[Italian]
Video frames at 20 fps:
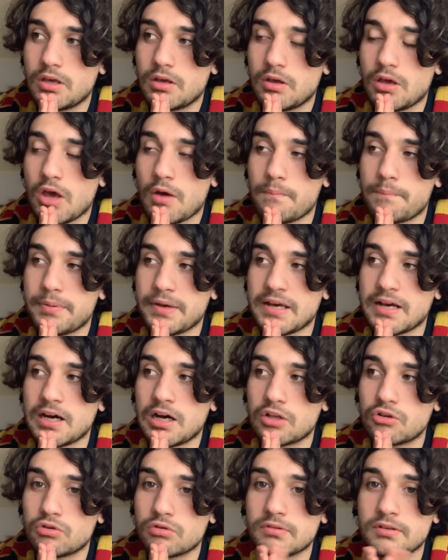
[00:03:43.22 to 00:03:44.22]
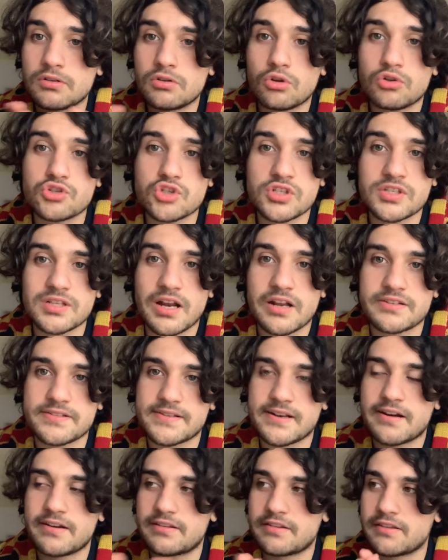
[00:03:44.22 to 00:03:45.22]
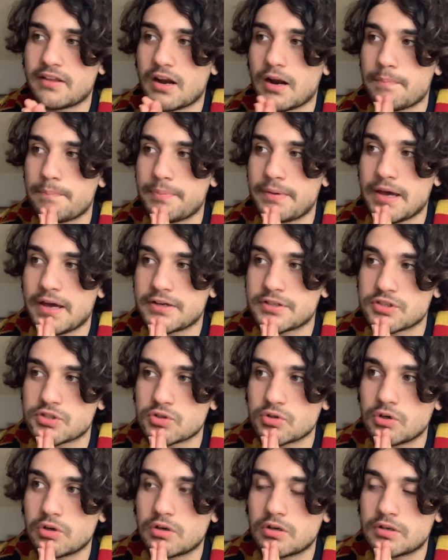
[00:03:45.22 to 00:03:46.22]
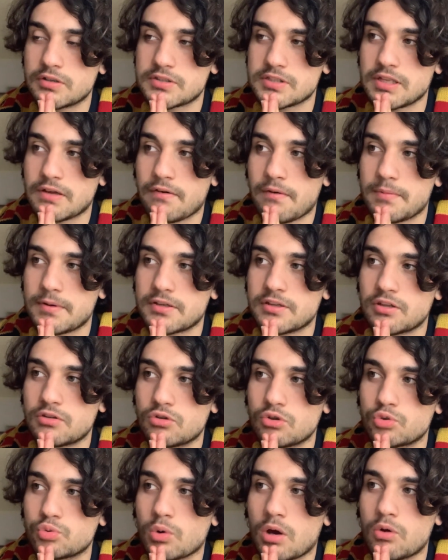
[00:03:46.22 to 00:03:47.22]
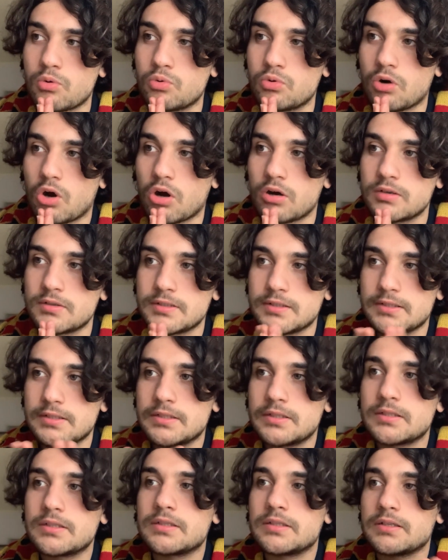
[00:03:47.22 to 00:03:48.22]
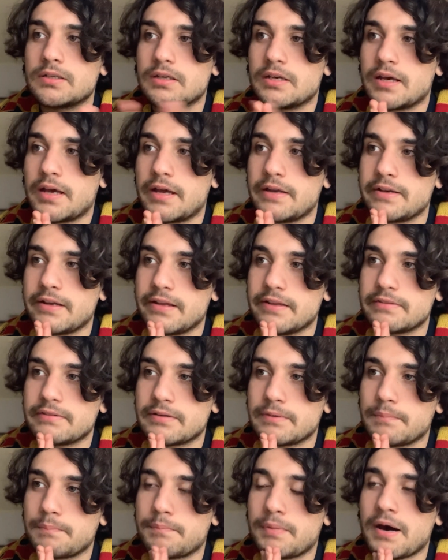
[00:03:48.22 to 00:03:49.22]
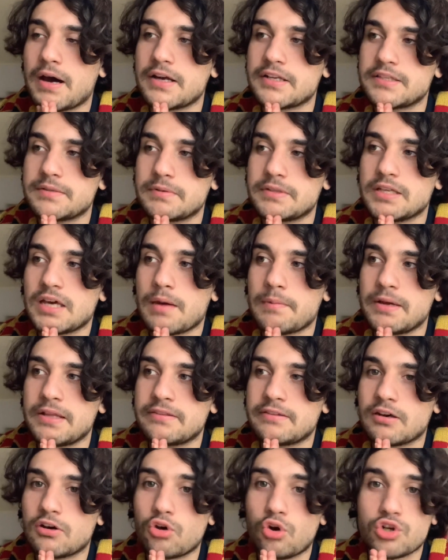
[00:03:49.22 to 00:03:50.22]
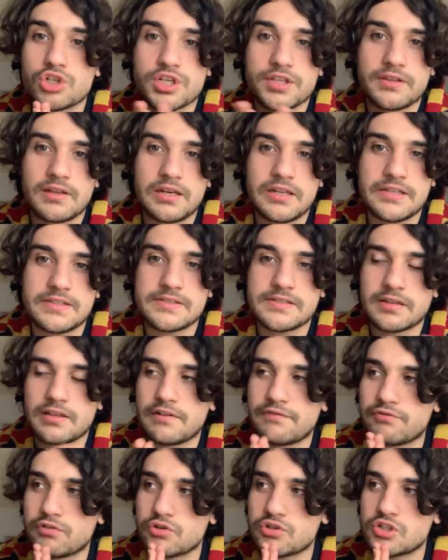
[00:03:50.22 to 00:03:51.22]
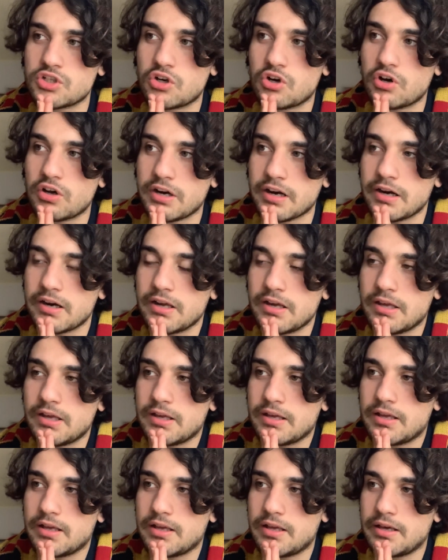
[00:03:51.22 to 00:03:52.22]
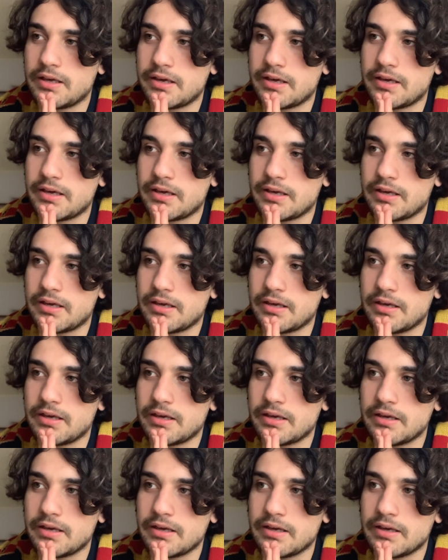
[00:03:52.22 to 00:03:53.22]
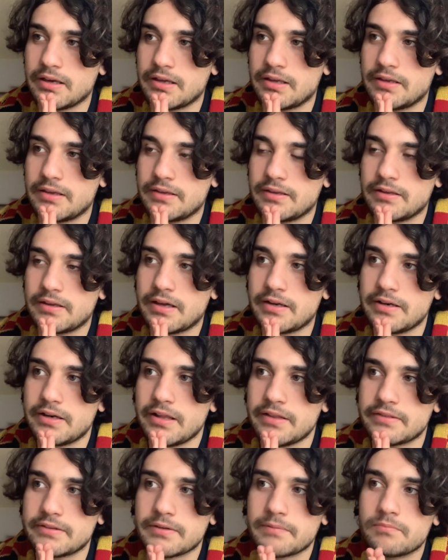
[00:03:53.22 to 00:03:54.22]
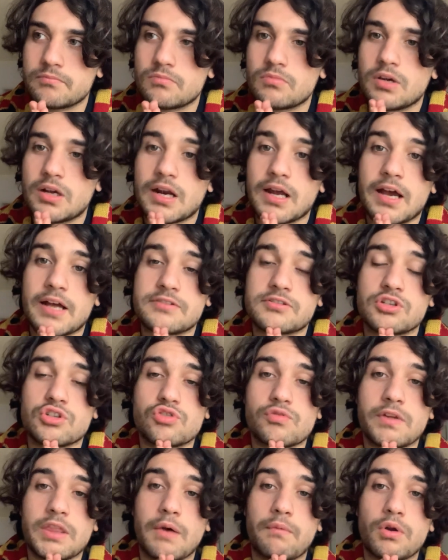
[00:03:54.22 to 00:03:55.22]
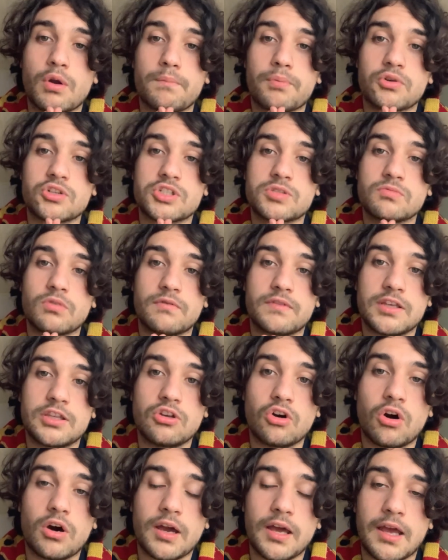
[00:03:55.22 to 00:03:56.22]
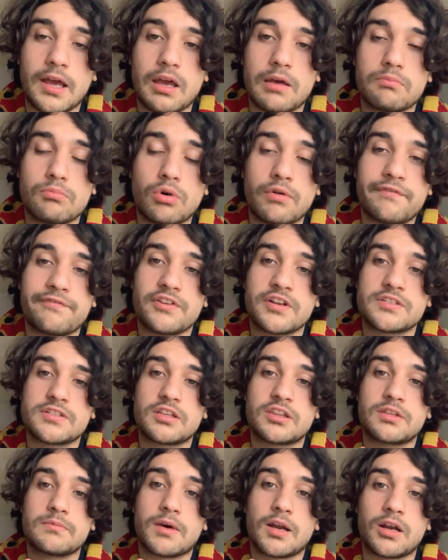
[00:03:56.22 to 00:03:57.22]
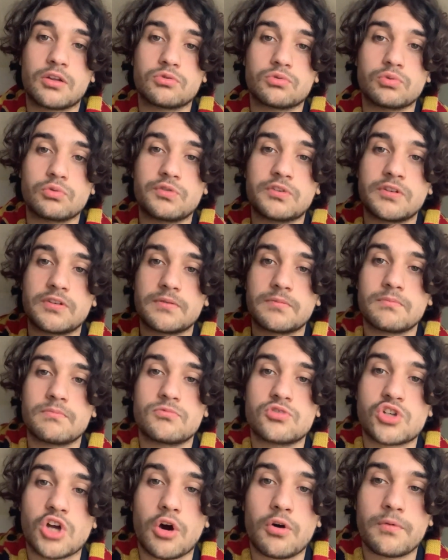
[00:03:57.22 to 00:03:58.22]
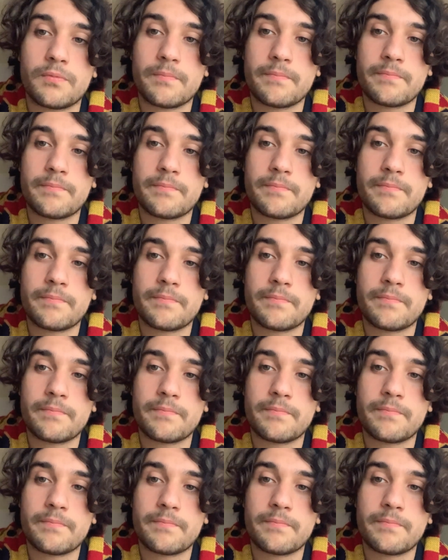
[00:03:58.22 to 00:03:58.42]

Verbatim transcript: È un peccato, non so se la Serie Serenitana ha perso, stava perdendo 2 1 e niente, Bardi praticamente croce delizia del Frosinone. E, eh, e niente, ragazzi ci vediamo in un prossimo video e buon fine settimana a tutti. Ciao!